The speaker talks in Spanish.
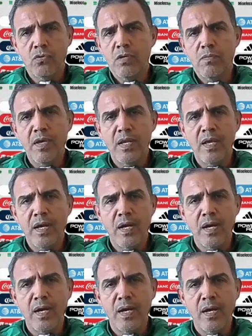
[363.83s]
no se viene
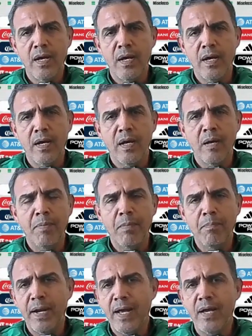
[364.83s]
a,
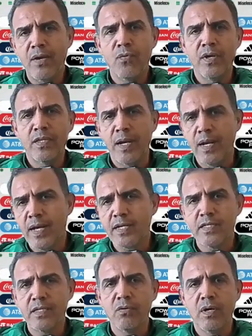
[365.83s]
preparar o
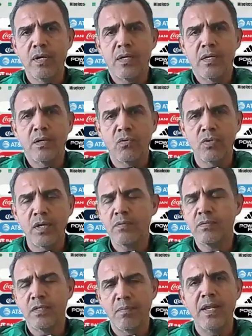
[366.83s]
entrenarse o a
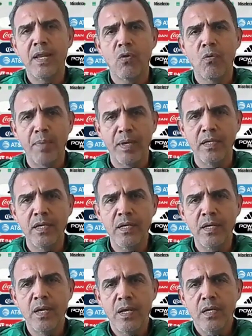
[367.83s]
encontrar, se viene a
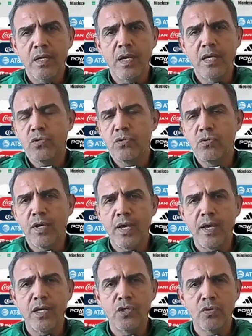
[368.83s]
competir y eso es lo
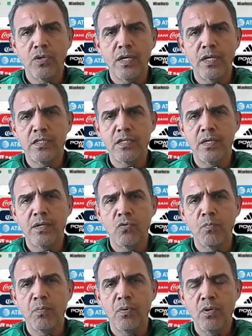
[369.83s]
que ha hecho que este
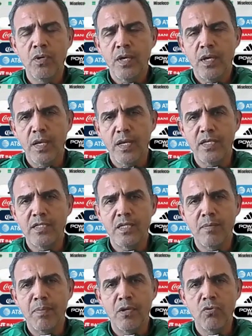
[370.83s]
grupo en
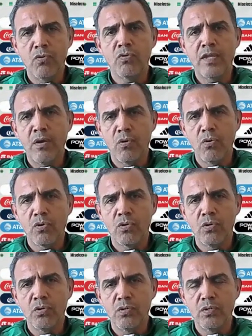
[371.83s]
este periodo tan
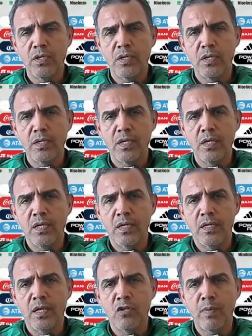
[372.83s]
corto
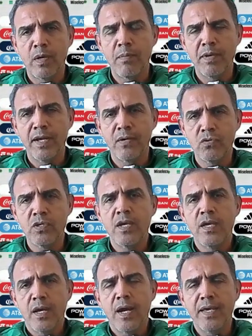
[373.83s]
de, los
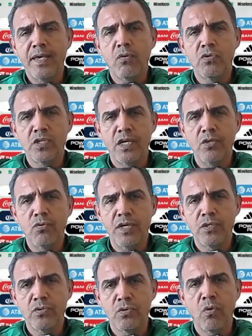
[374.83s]
panamericanos haya
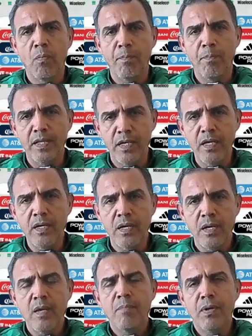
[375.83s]
conseguido eso,
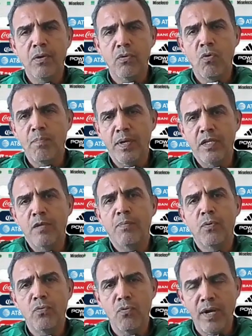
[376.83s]
competir, pero
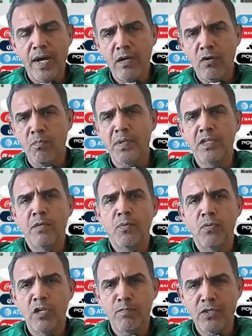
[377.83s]
competir por un lugar,
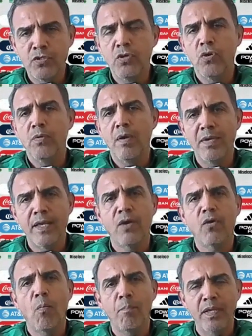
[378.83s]
competir por un espacio y
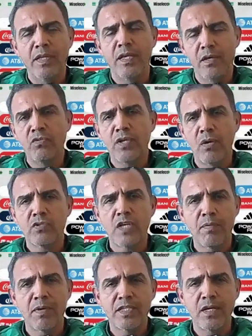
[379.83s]
obviamente competir contra
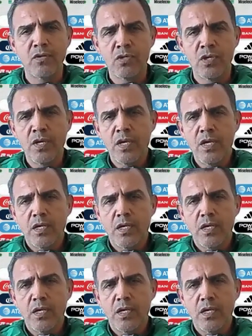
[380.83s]
los adversarios.